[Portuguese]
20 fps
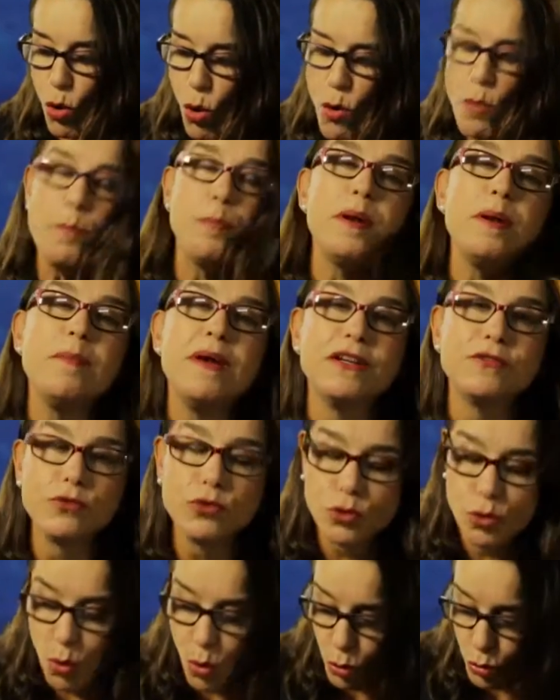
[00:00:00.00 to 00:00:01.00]

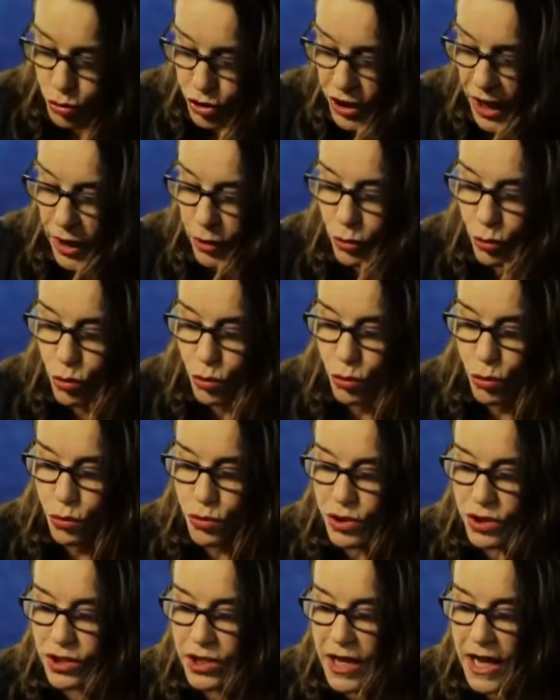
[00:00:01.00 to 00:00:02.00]
cumprimentou os
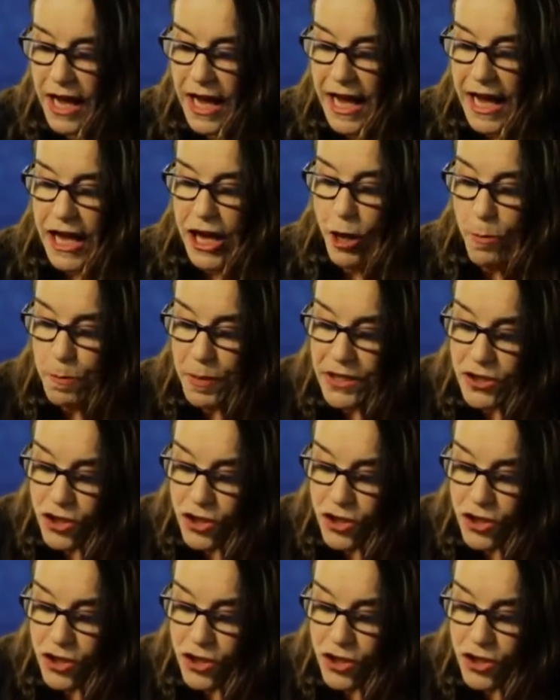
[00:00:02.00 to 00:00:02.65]
alunos e